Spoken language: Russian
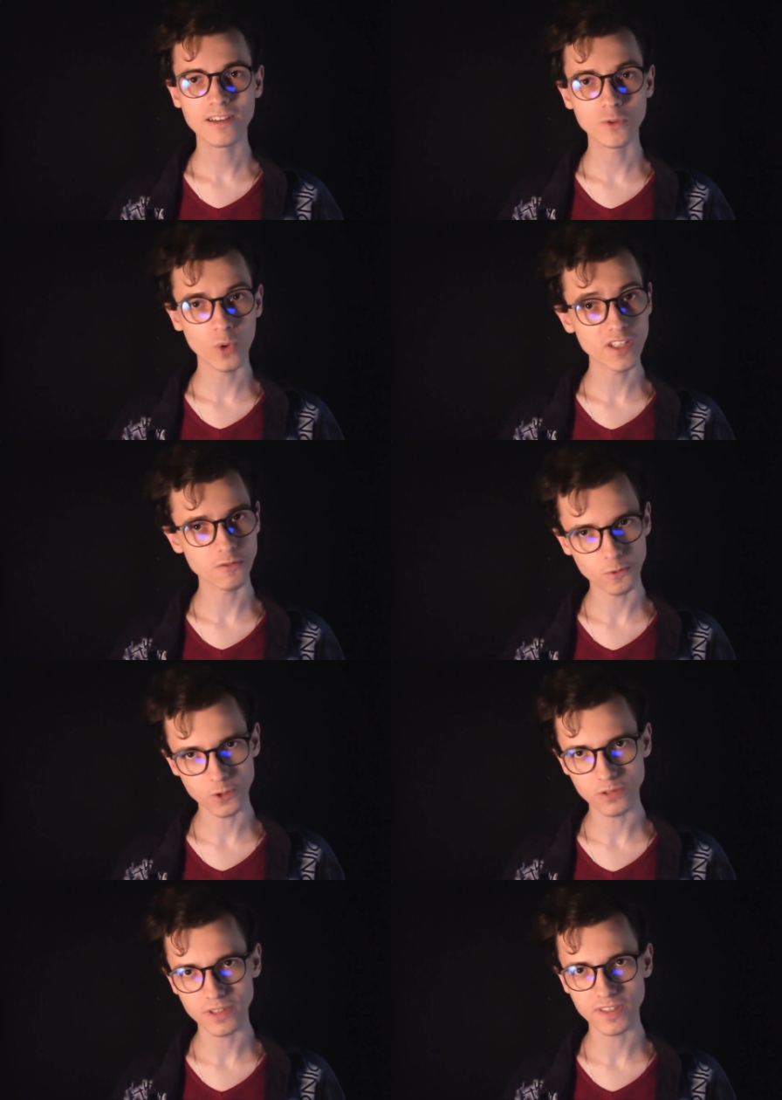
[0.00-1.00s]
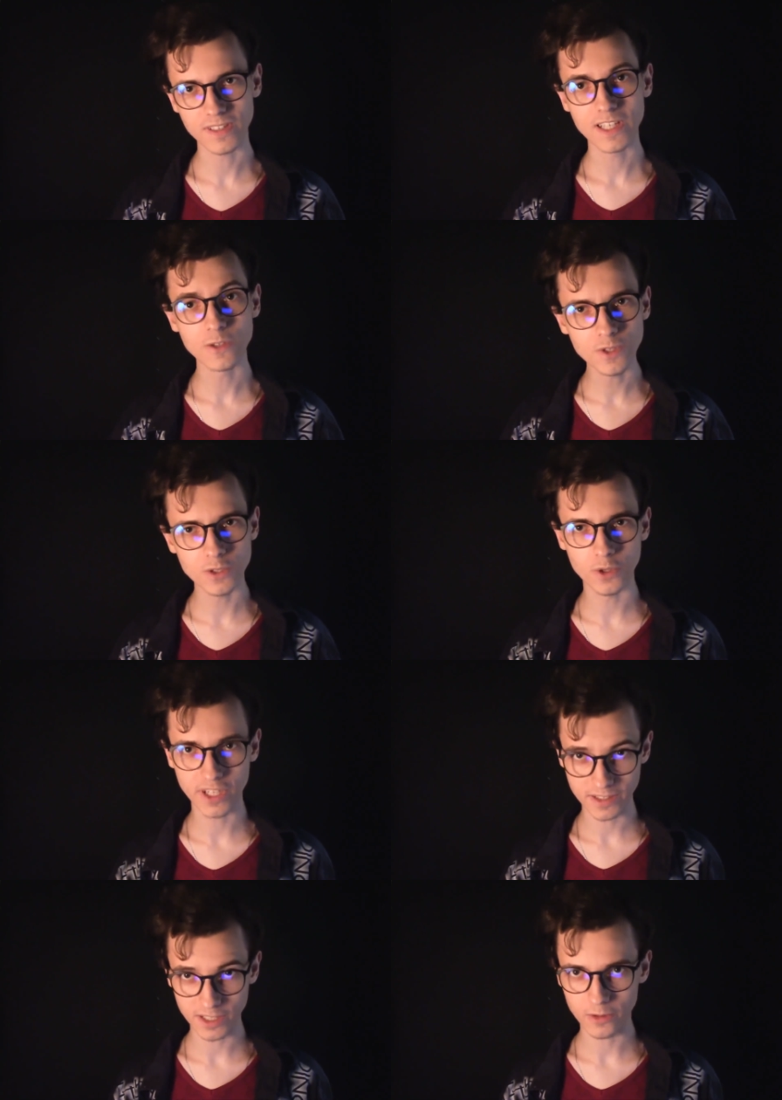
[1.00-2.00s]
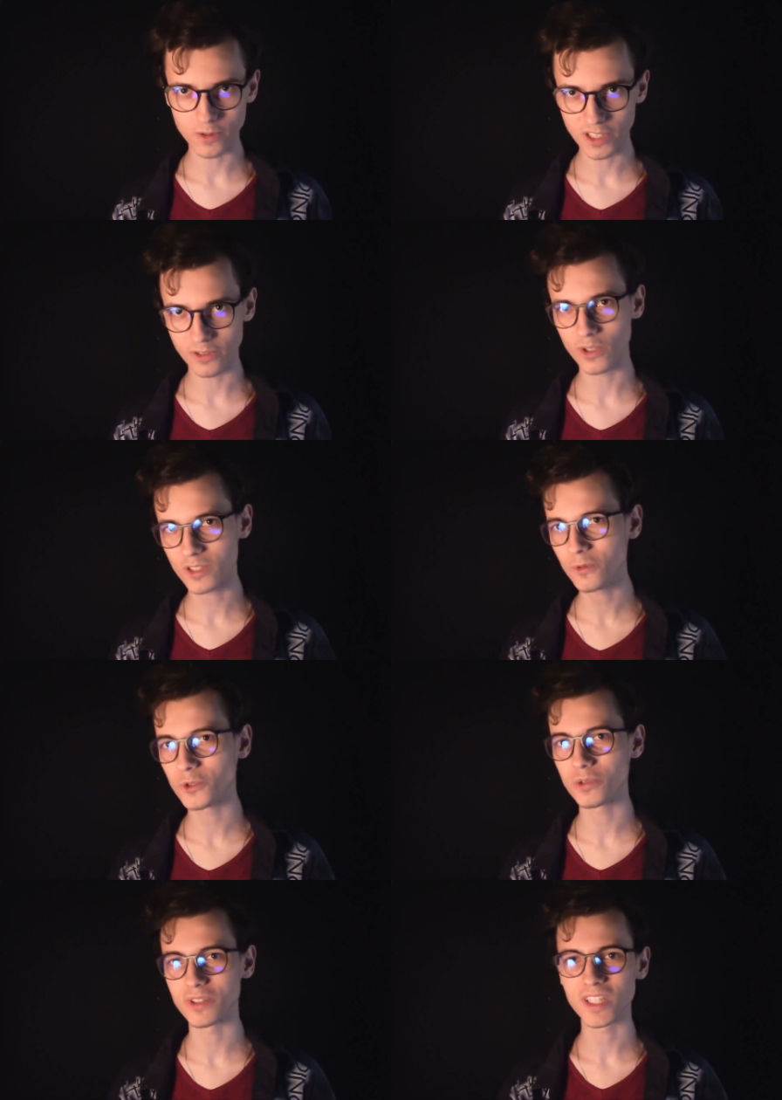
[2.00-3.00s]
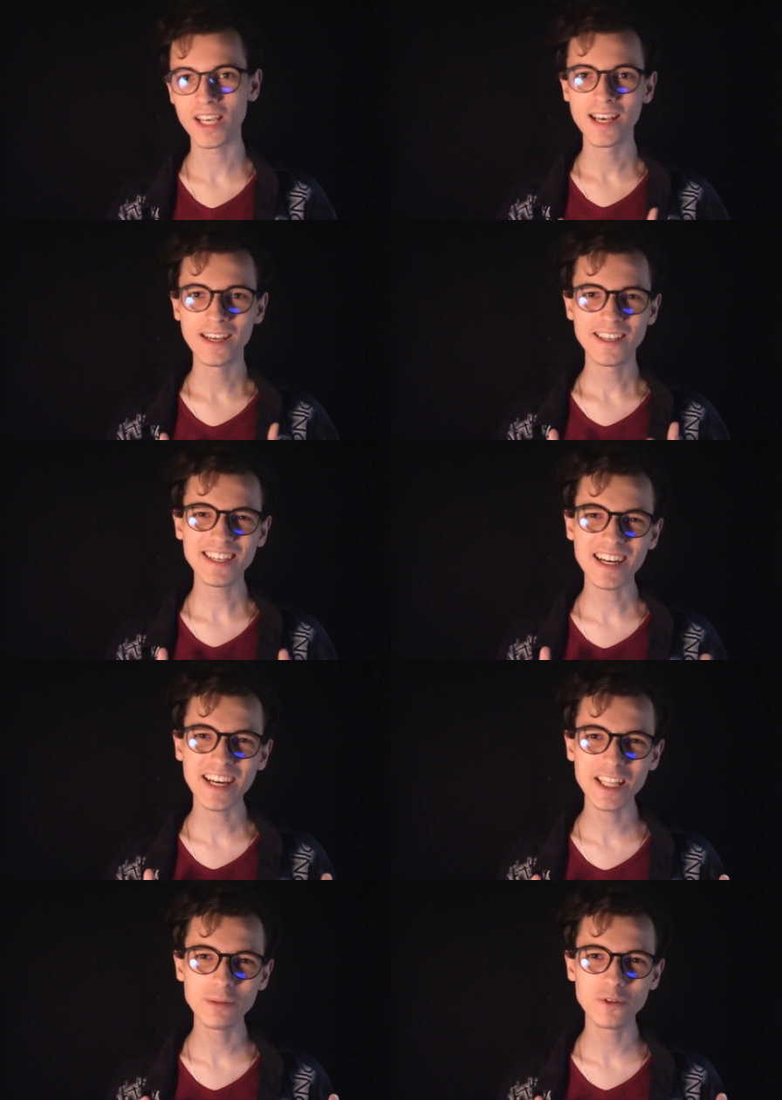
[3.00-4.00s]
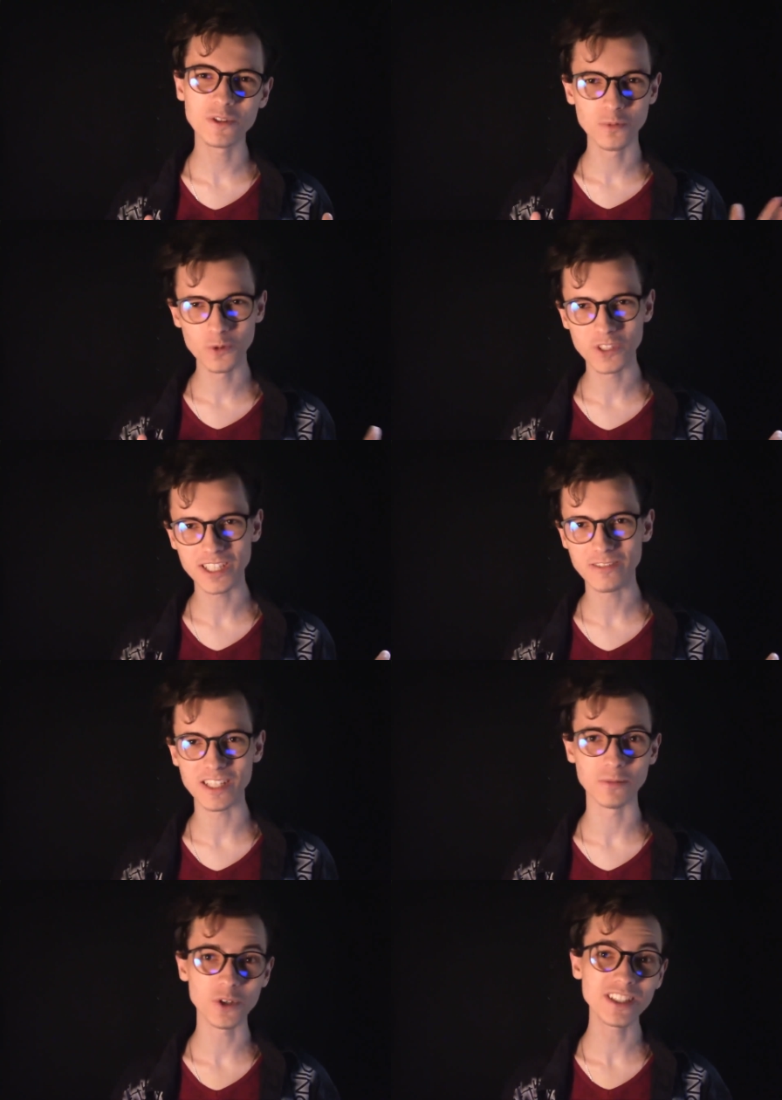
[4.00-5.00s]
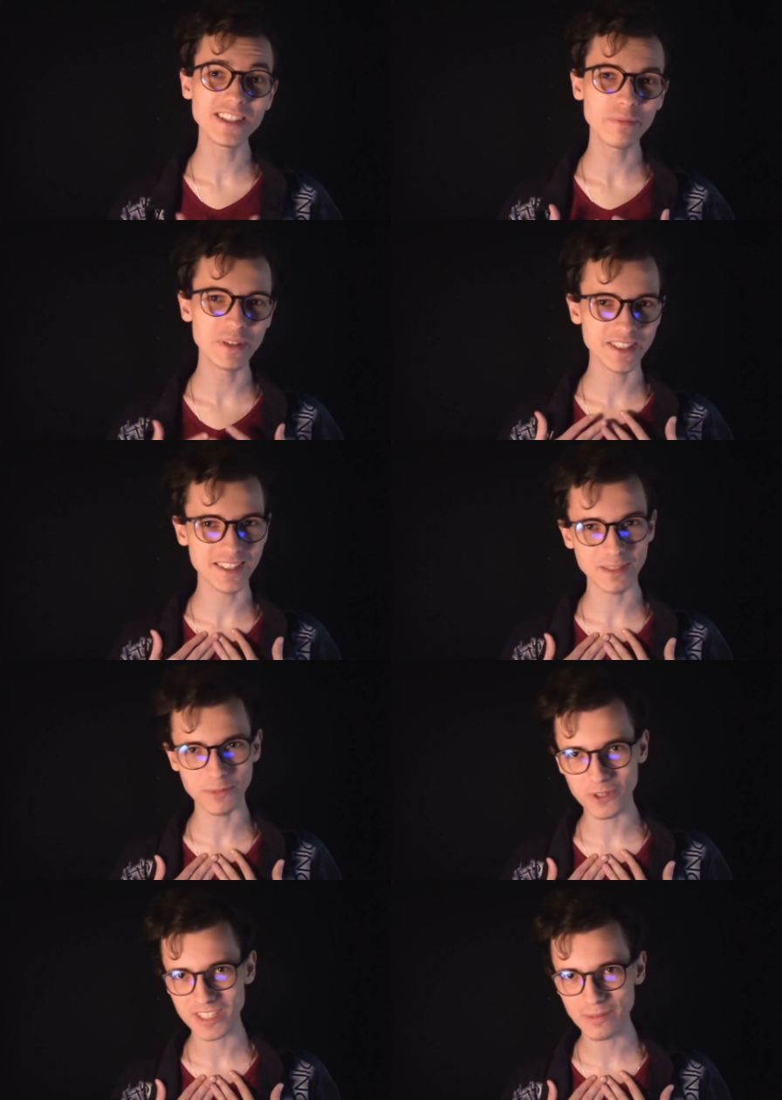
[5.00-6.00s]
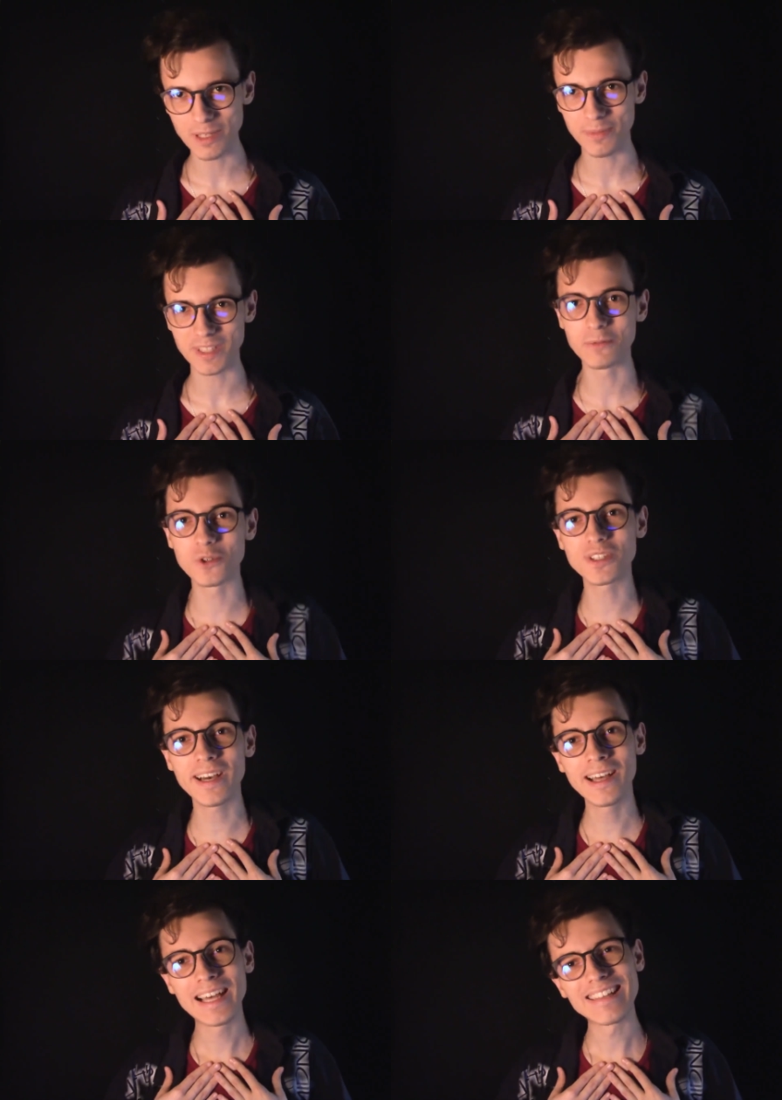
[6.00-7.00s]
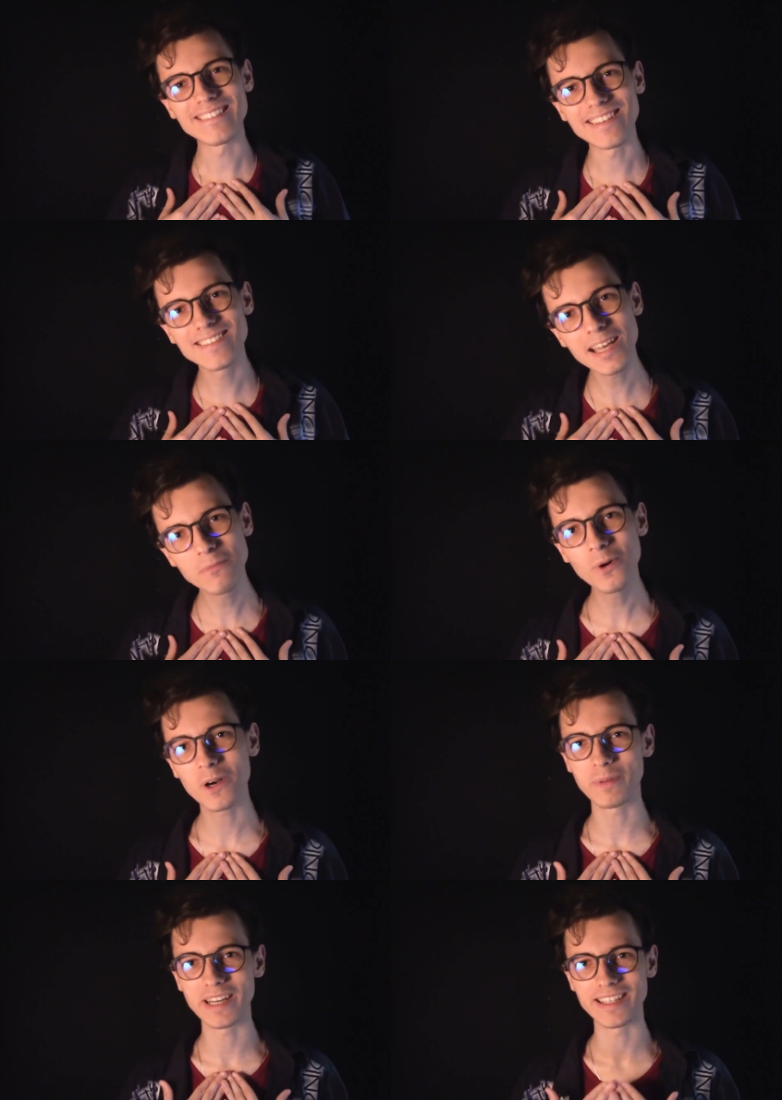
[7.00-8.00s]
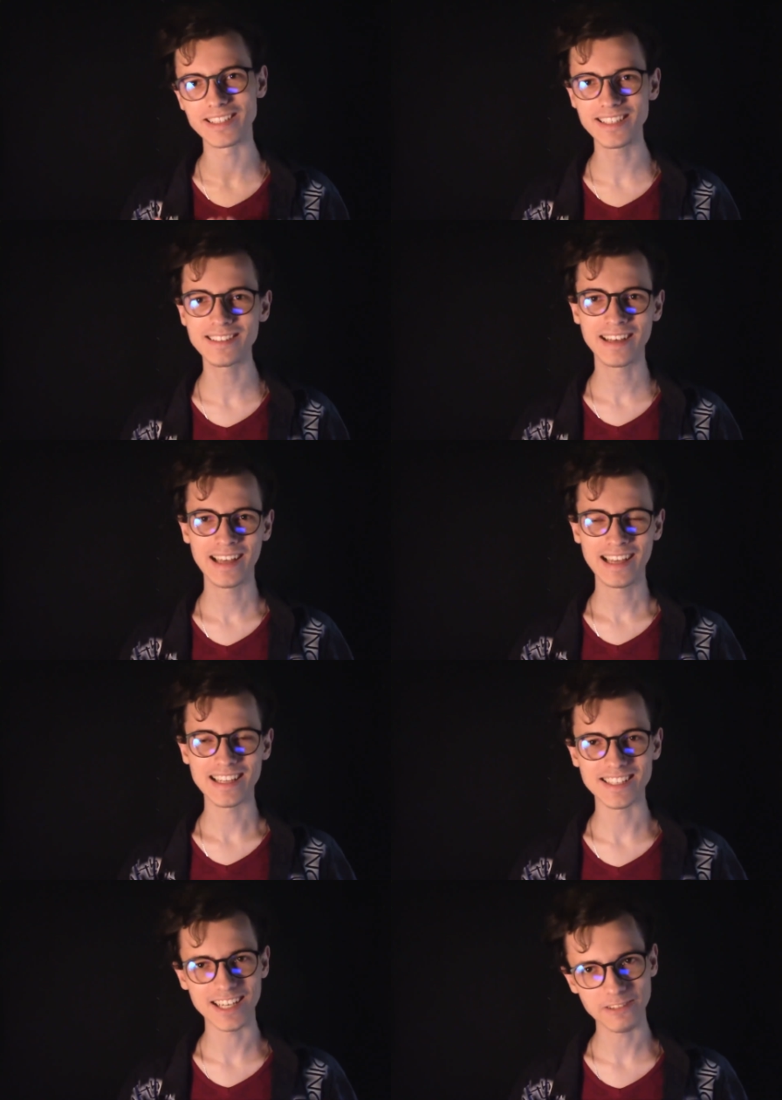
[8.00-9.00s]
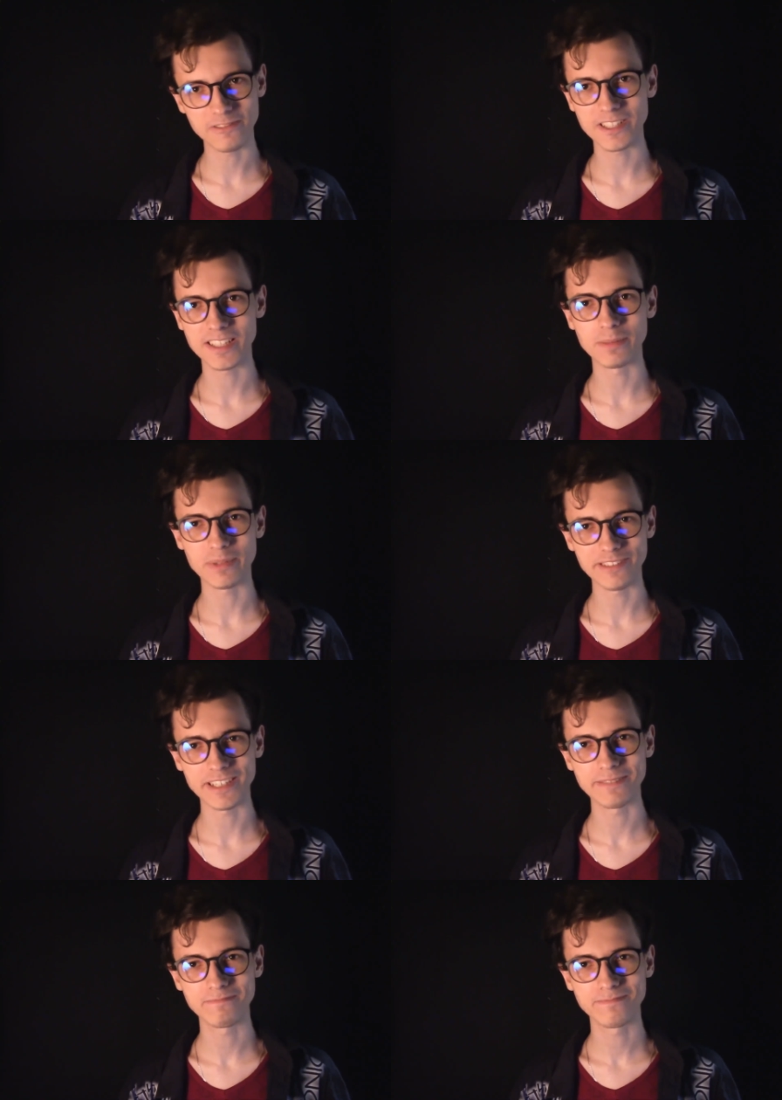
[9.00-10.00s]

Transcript: кто озвучивает, видеоряд тех людей, кто озвучивает, и какая-нибудь музыка, возможно, написанная мной самим, потому что, не дай бог, прилетит за авторские права.